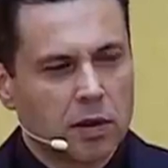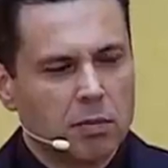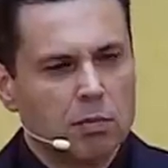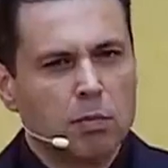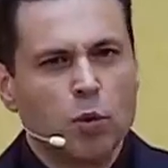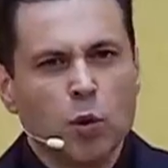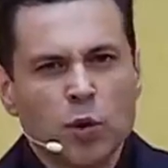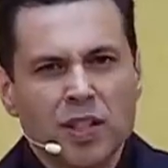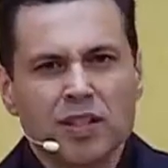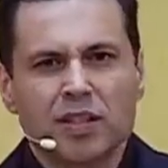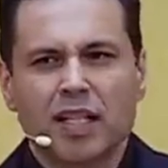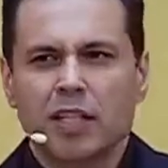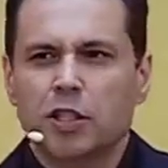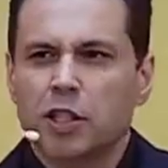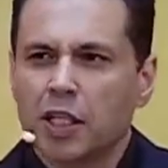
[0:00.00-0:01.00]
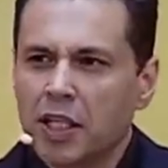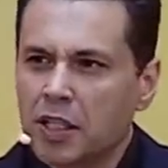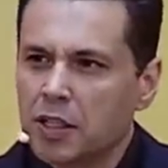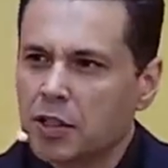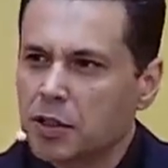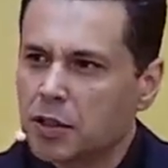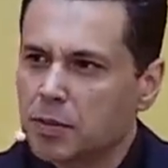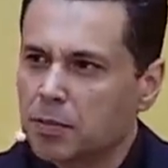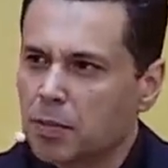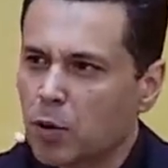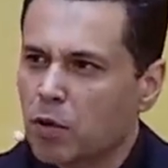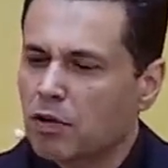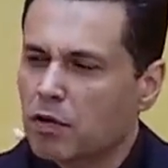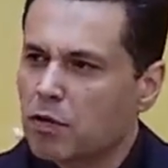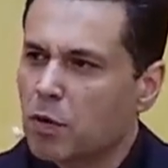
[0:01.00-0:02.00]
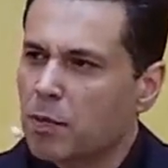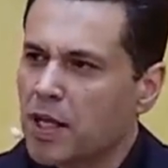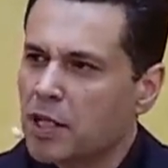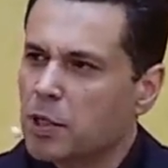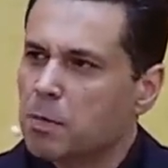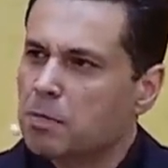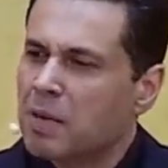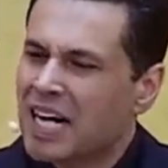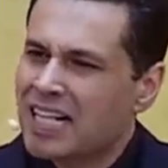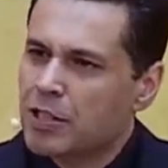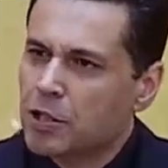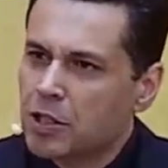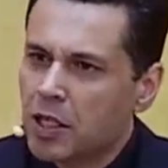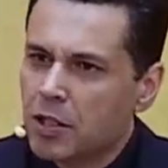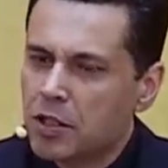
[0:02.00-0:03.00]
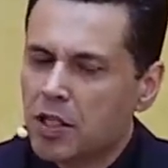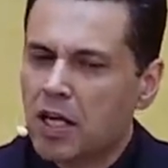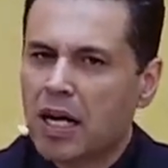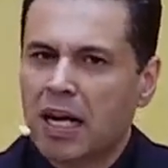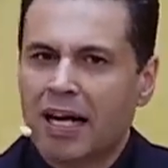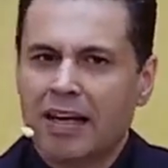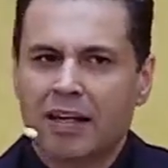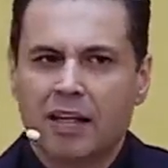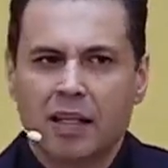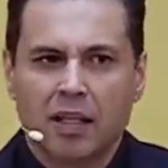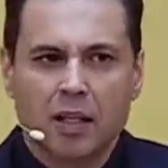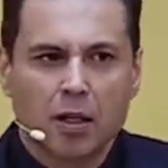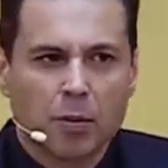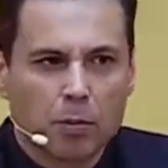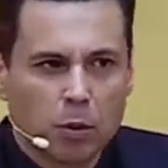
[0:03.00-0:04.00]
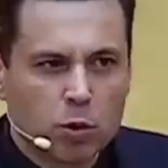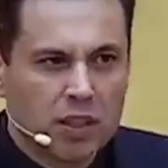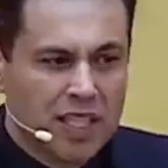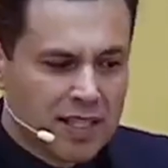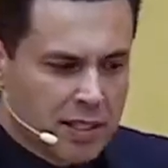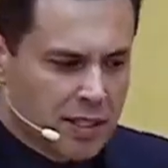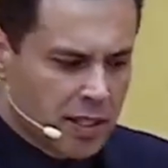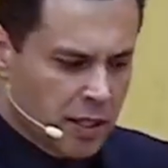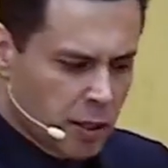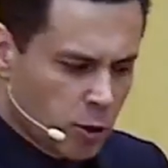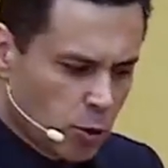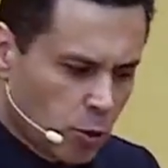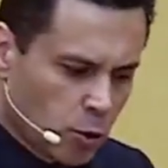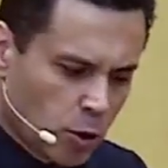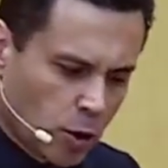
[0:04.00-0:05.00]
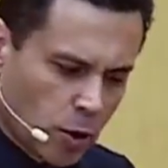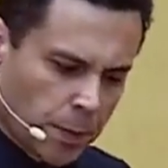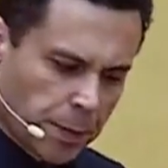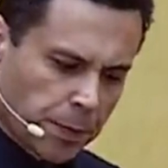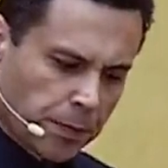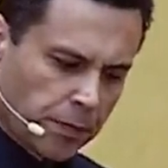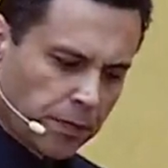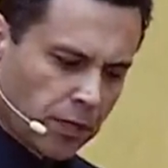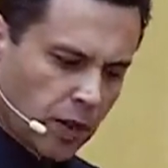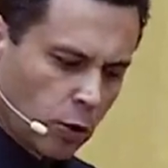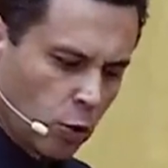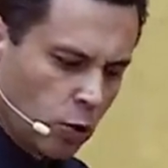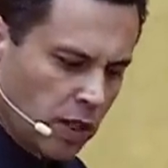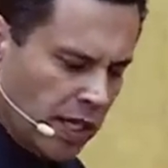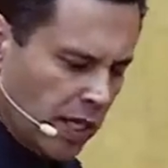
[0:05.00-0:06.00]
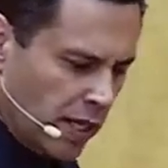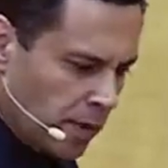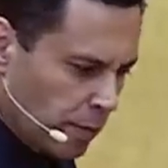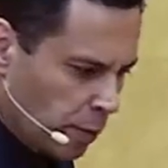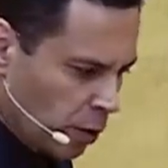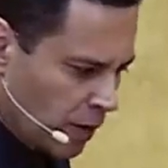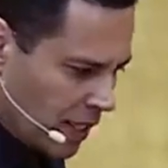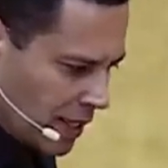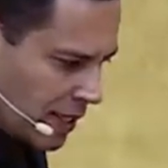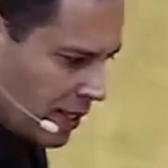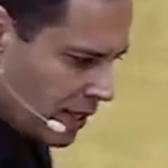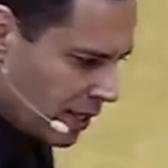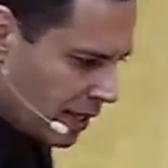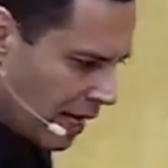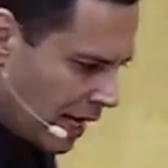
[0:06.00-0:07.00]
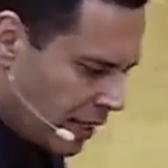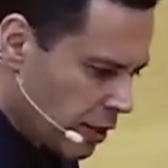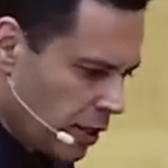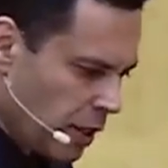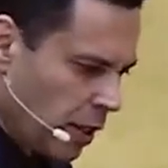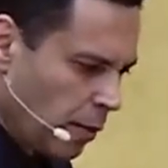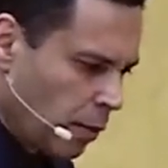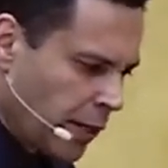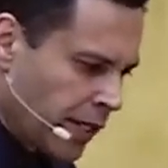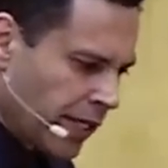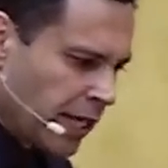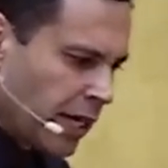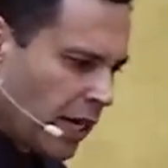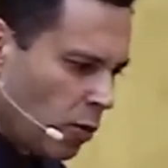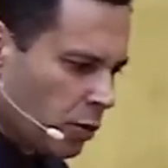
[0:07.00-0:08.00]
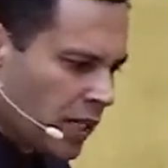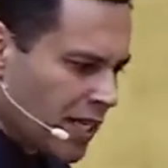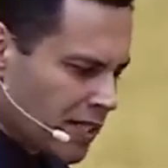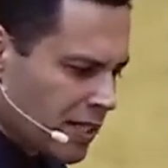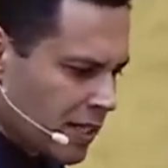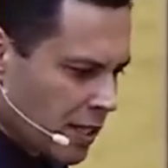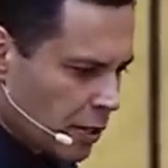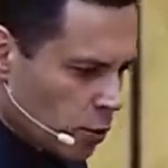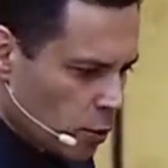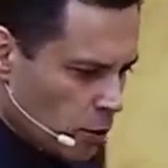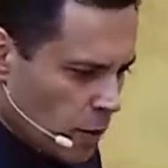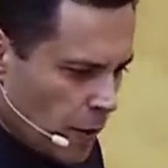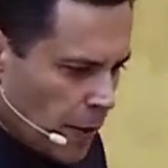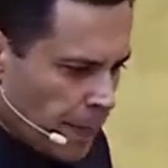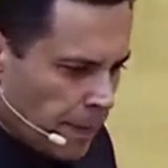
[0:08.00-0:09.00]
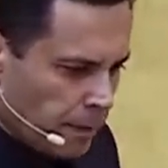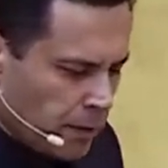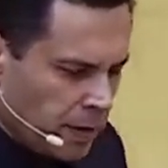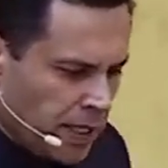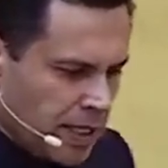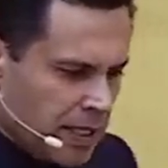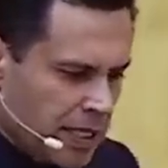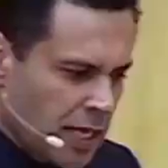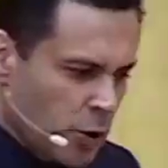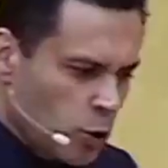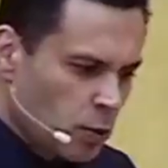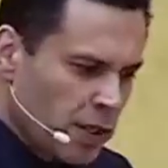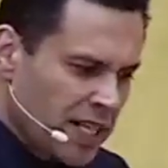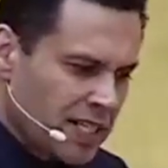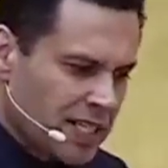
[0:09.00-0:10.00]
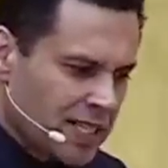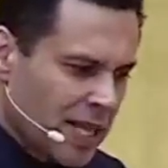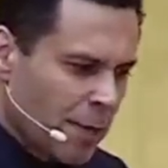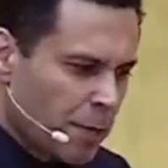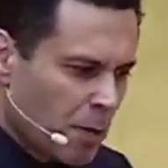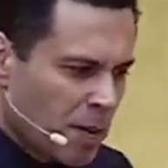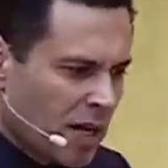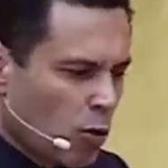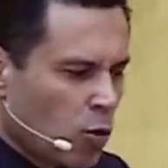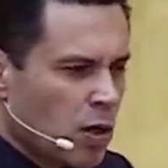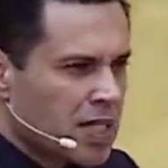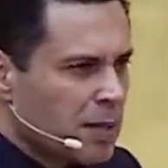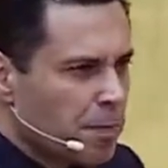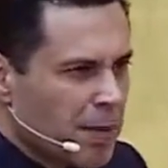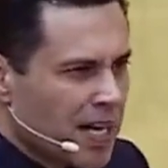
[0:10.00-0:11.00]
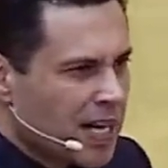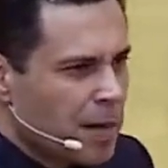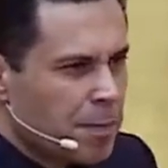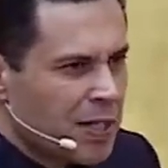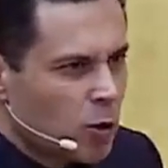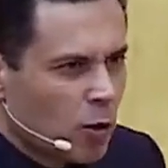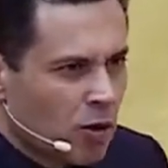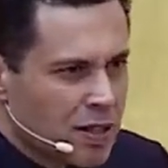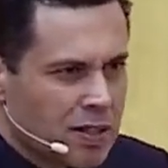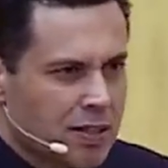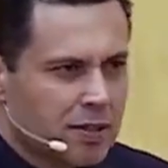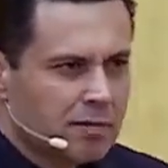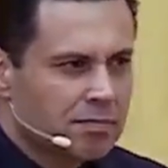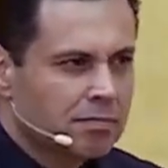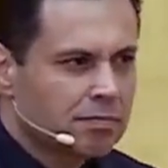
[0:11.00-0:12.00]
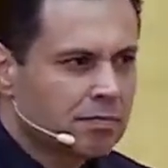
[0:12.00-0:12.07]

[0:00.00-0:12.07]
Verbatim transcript: Muita gente, provavelmente mais gente, cai por desejos do que por necessidade. Porque o que é o desejo? Desejo nem sempre é uma coisa pecaminosa.